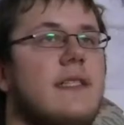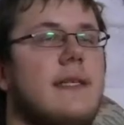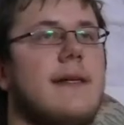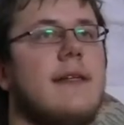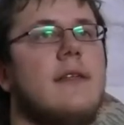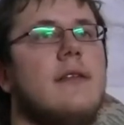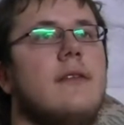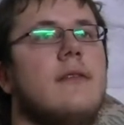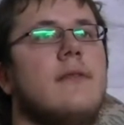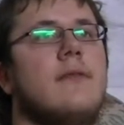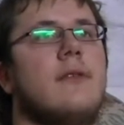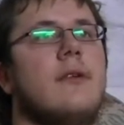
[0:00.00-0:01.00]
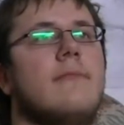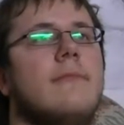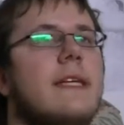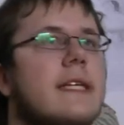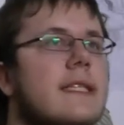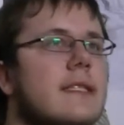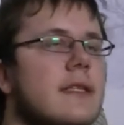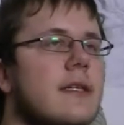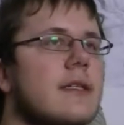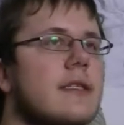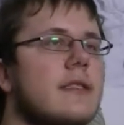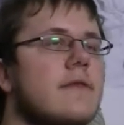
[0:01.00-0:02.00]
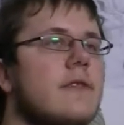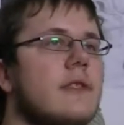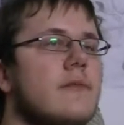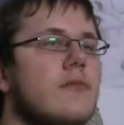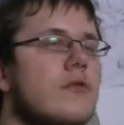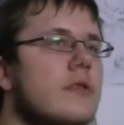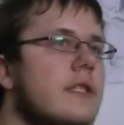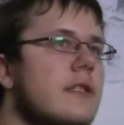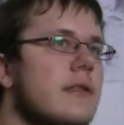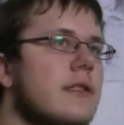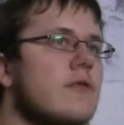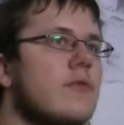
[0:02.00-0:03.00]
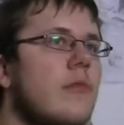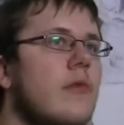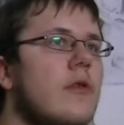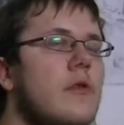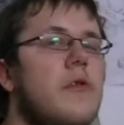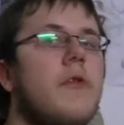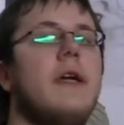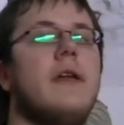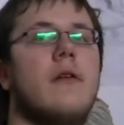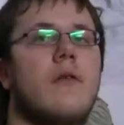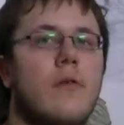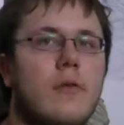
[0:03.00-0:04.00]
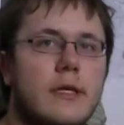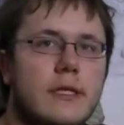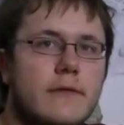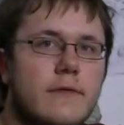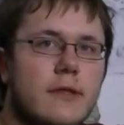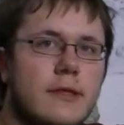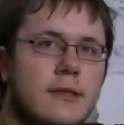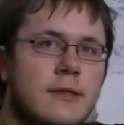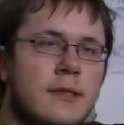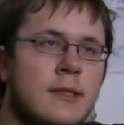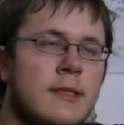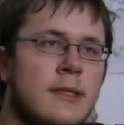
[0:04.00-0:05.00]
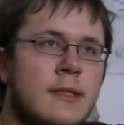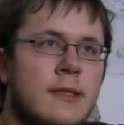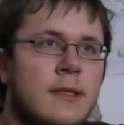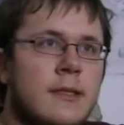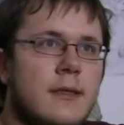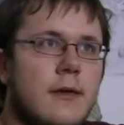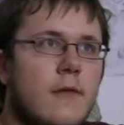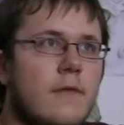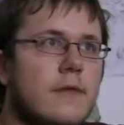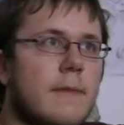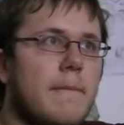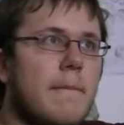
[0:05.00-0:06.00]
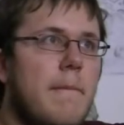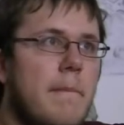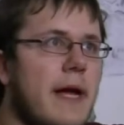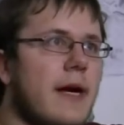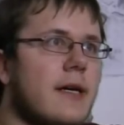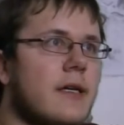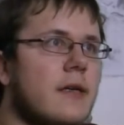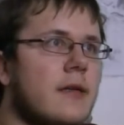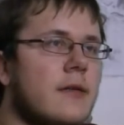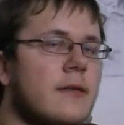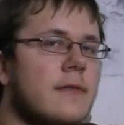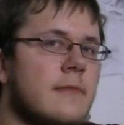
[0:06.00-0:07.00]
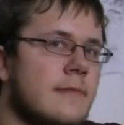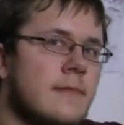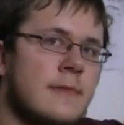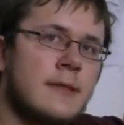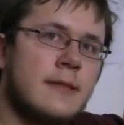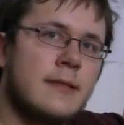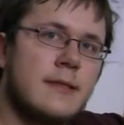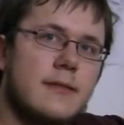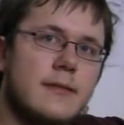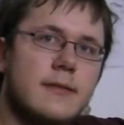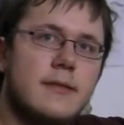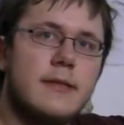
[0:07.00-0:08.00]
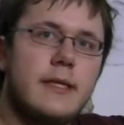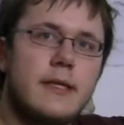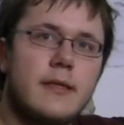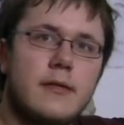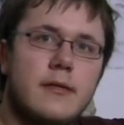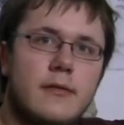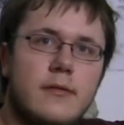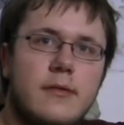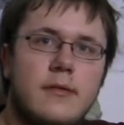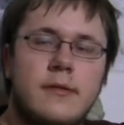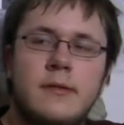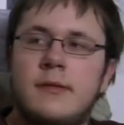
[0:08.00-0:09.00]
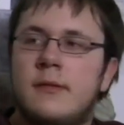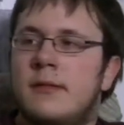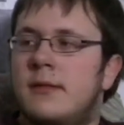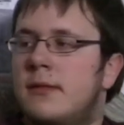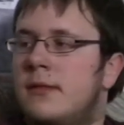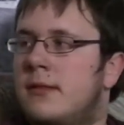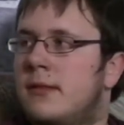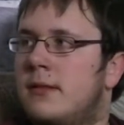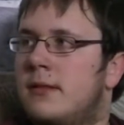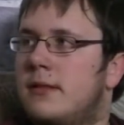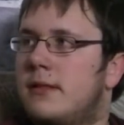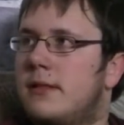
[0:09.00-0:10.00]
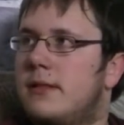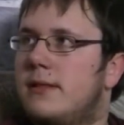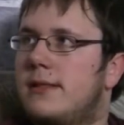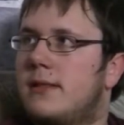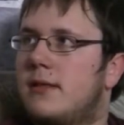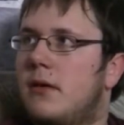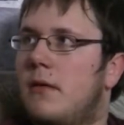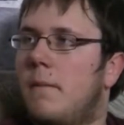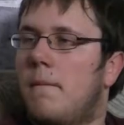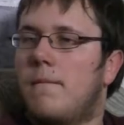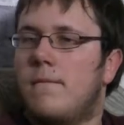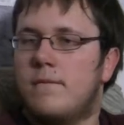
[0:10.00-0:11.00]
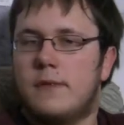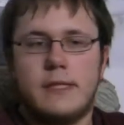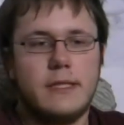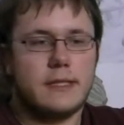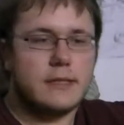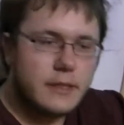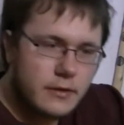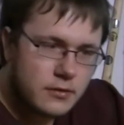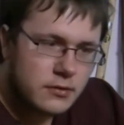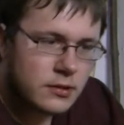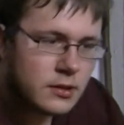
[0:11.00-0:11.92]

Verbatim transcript: Tag. Am nächsten Tag sind wir morgens um 9 hochgefahren auf einem Berg, der da hieß, ähm, wie hießen denn der?